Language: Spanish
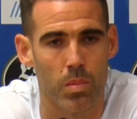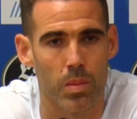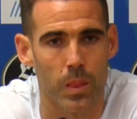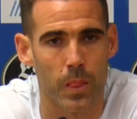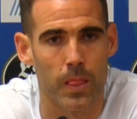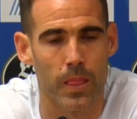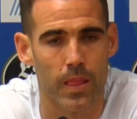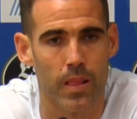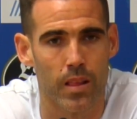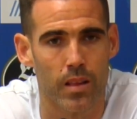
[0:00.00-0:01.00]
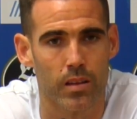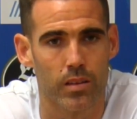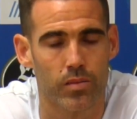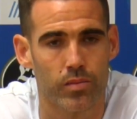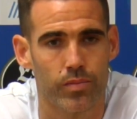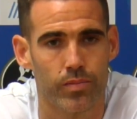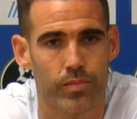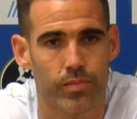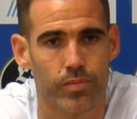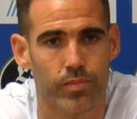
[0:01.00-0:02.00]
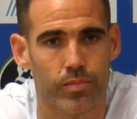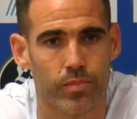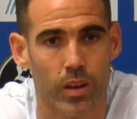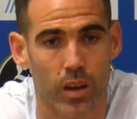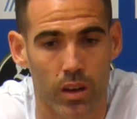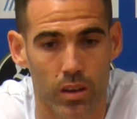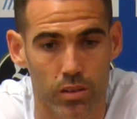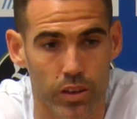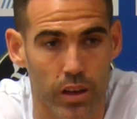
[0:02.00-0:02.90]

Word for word: como suele decirse, ponerse tiesos, ¿no? Sí,